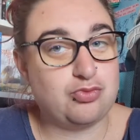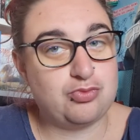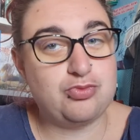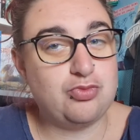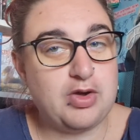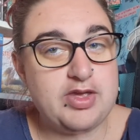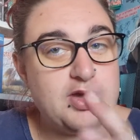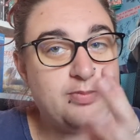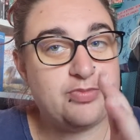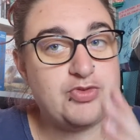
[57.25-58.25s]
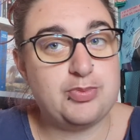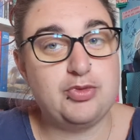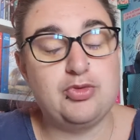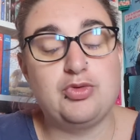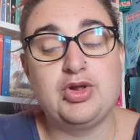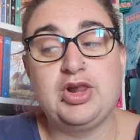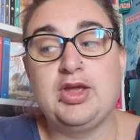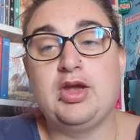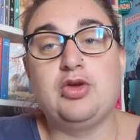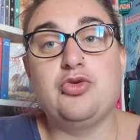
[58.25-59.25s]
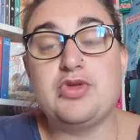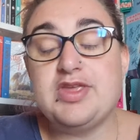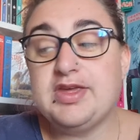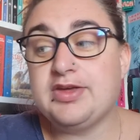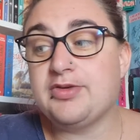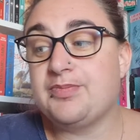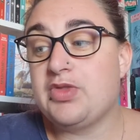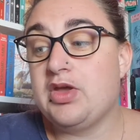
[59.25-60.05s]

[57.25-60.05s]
Donc vous voyez un petit peu le, le hic.